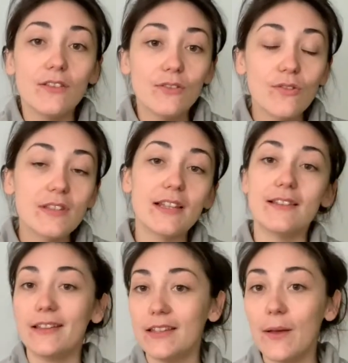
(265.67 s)
Toutes
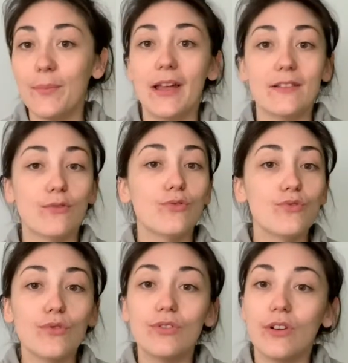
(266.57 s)
ces étapes, elles sont
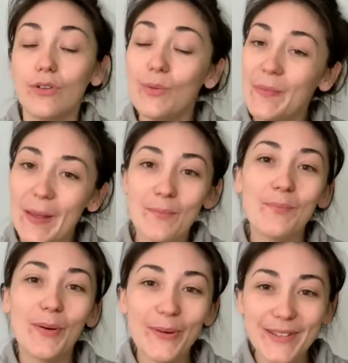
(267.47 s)
toujours dans le même
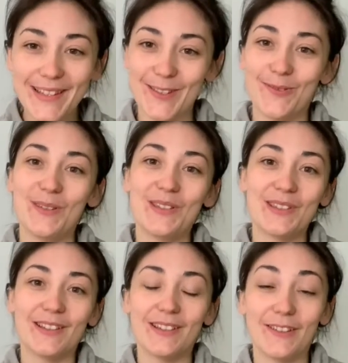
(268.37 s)

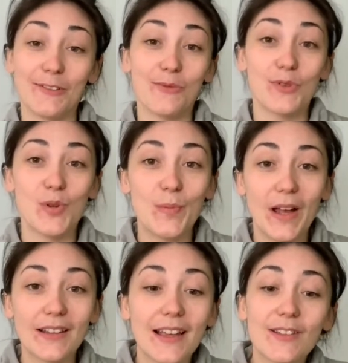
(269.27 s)
processus euh, dont je
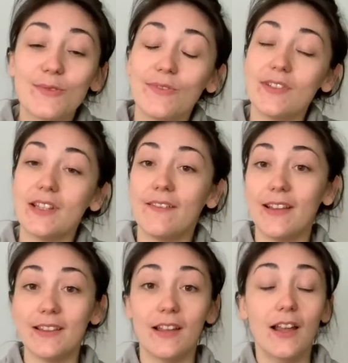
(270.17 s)
parle très souvent. Ça va
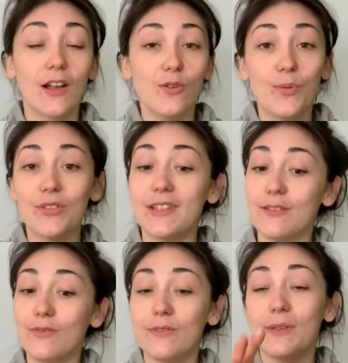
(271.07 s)
être le
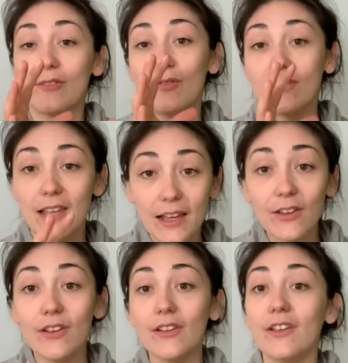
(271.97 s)
processus bien sûr
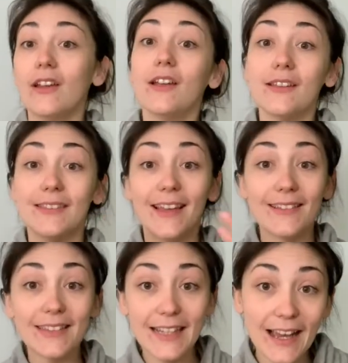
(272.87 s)
d'accueil,
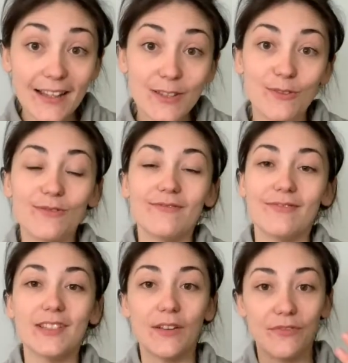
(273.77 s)
d'intégration,
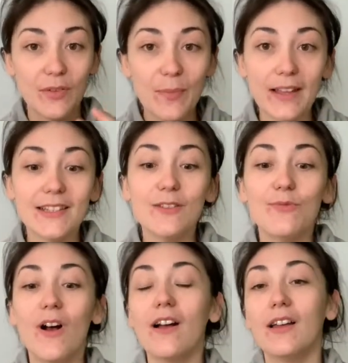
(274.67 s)
ça fait partie de
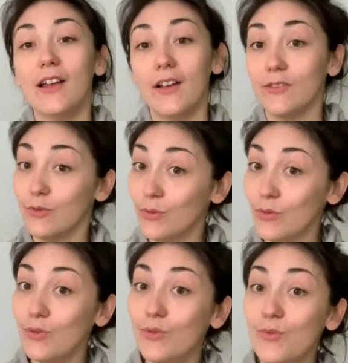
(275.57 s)
moi. Donc
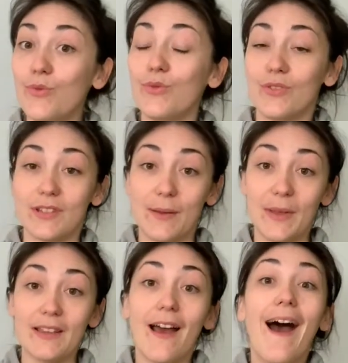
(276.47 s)
du coup, ça
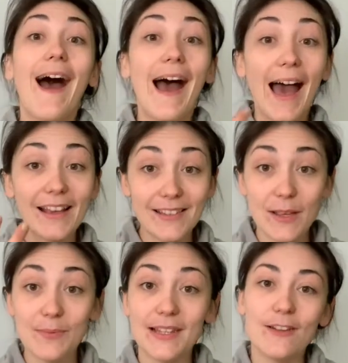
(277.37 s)
m'aide à
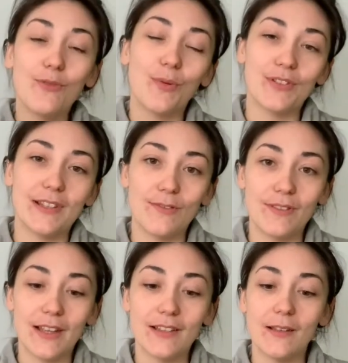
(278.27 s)
accepter le
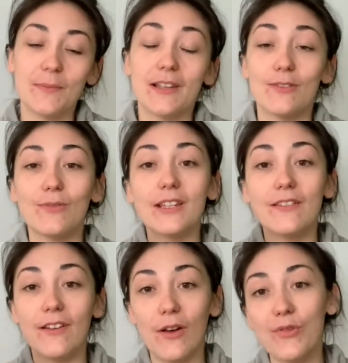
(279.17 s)
processus d'acceptation
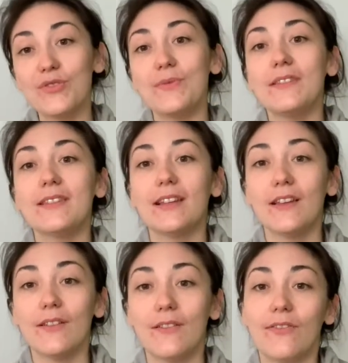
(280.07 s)
qui va ensuite
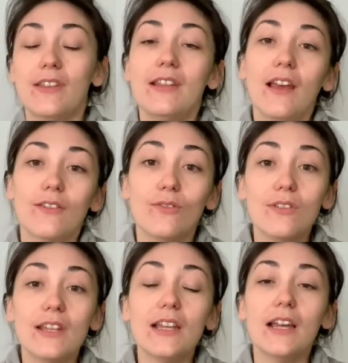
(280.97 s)
finir
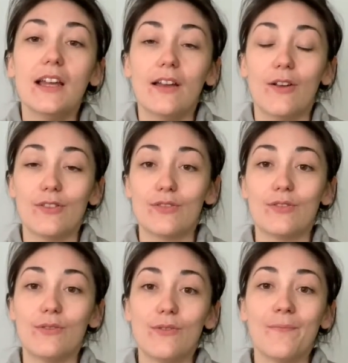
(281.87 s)
donner euh,
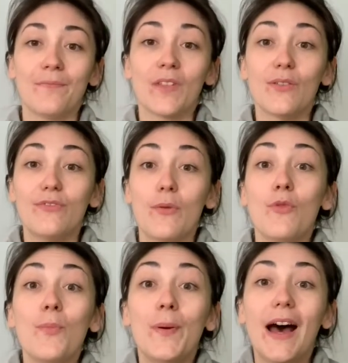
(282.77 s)
ce
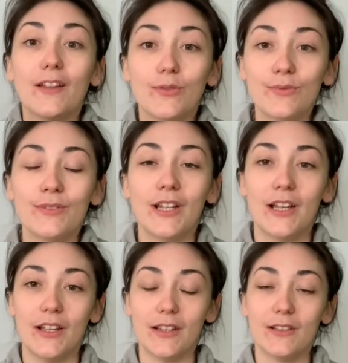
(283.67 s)
fameux pardon,
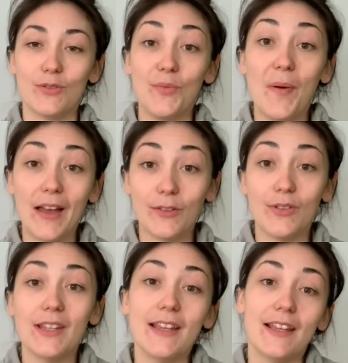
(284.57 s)
hein, se
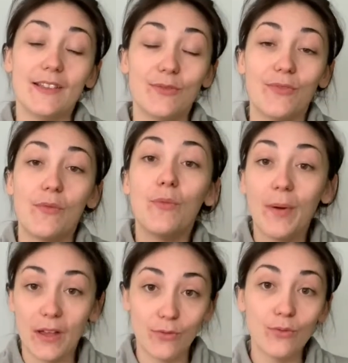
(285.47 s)
pardonner et ce fameux
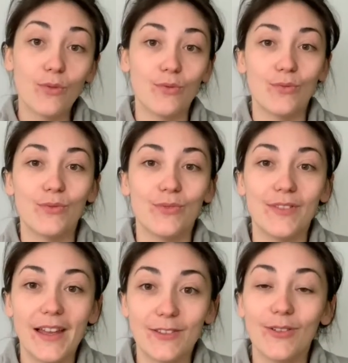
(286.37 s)
pardon
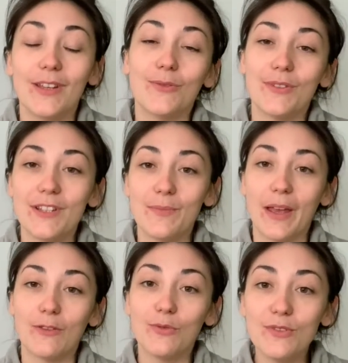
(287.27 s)
qu'on attend et qu'on
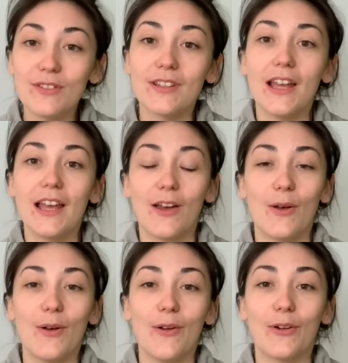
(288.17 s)
espère tous
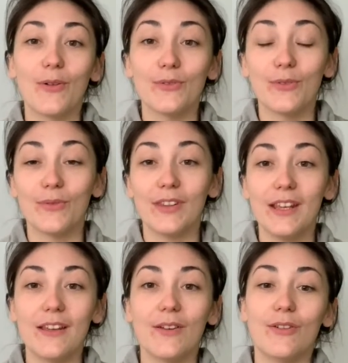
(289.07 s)
euh, quand on
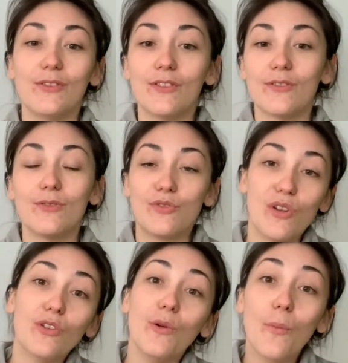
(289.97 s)
est euh, dans ce
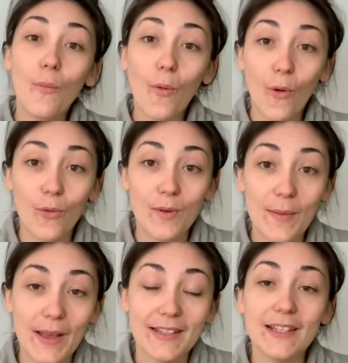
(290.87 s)
genre de
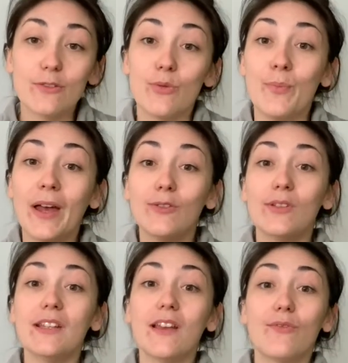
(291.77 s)
problématique, se
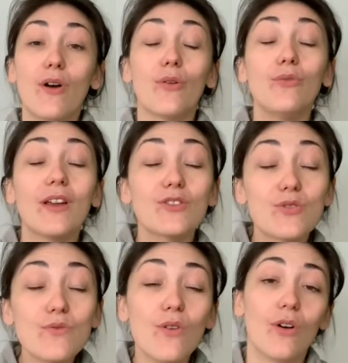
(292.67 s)
pardonner d'avoir eu un
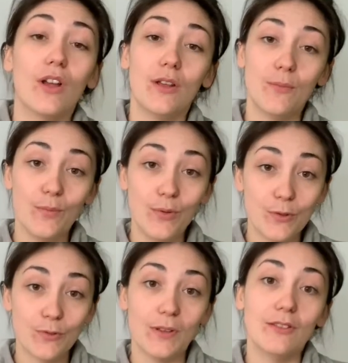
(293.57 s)
jour
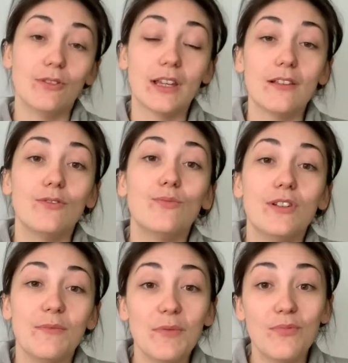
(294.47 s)
besoin de crise de
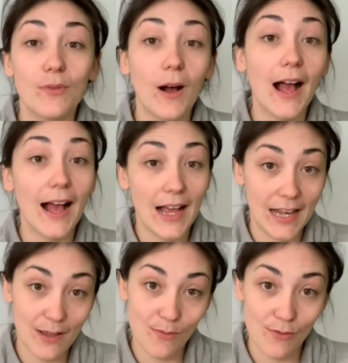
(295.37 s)
boulimie pour
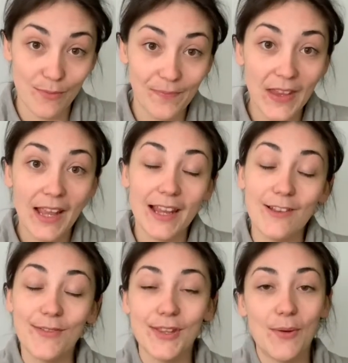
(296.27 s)
aller mieux. Il
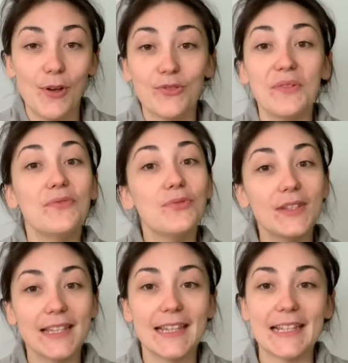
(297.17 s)
faut d'abord suivre toute
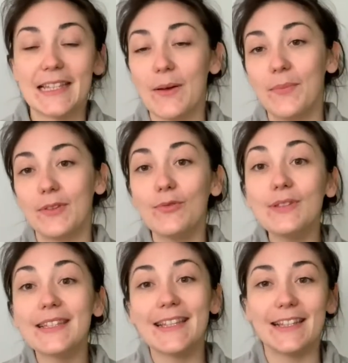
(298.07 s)
cette étape, toutes
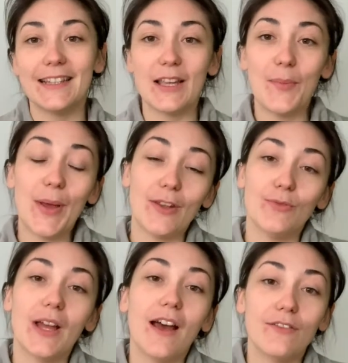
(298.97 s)
ces étapes
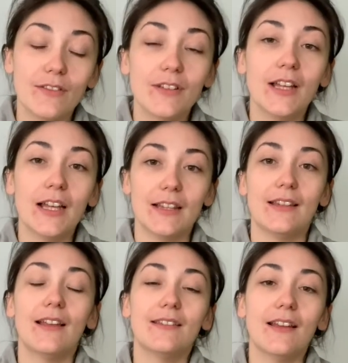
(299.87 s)
pardon, avant
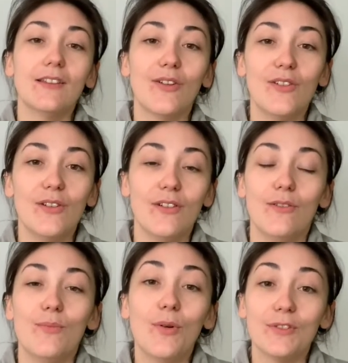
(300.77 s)
d'atteindre
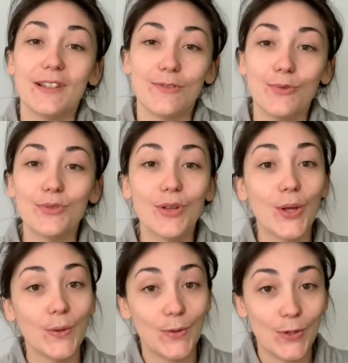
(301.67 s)
le processus
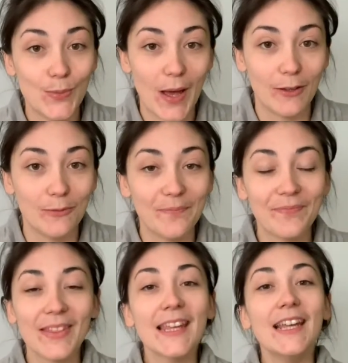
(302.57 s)
de pardon.
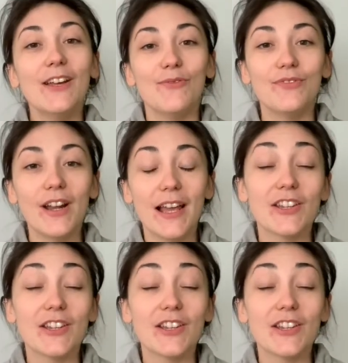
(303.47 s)
Voilà,